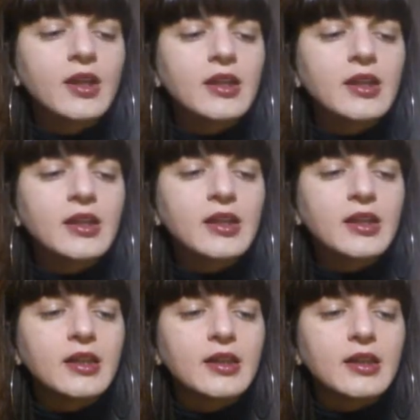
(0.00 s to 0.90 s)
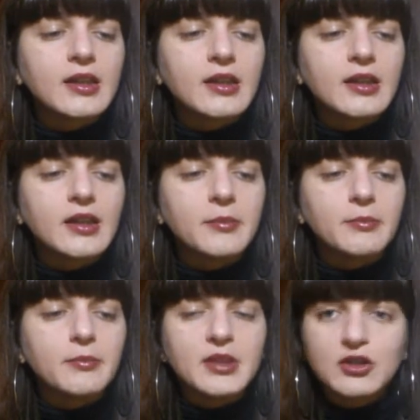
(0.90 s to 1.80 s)

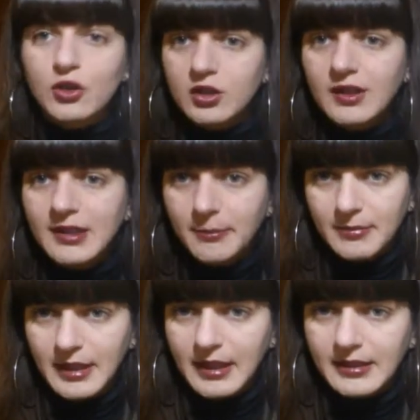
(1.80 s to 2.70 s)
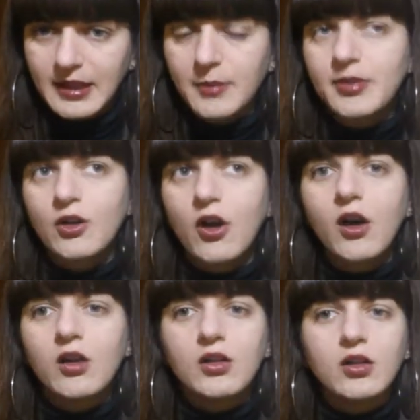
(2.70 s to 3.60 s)
e mi sono trovata bene,
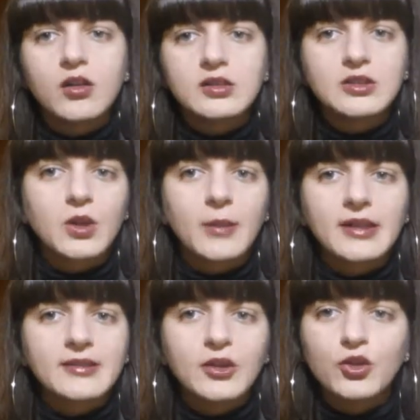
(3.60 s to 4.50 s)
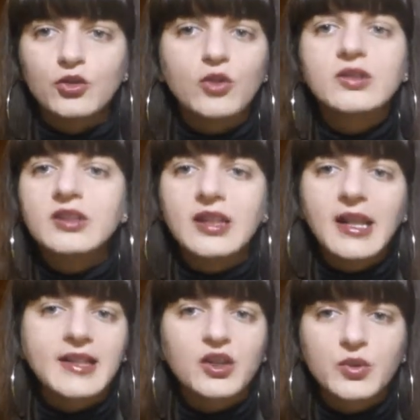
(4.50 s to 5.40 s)
però eh, sicuramente io non
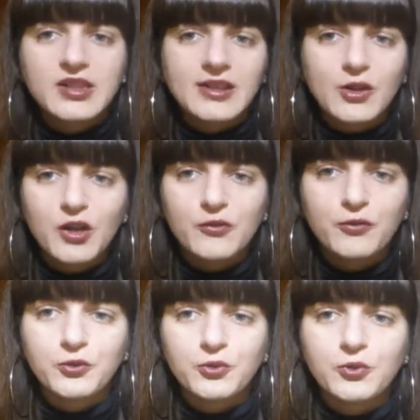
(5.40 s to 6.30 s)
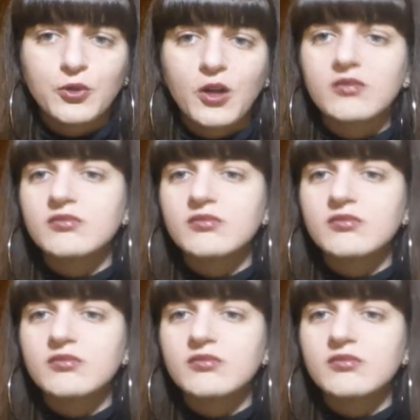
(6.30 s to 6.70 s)
la riacquisterò in futuro,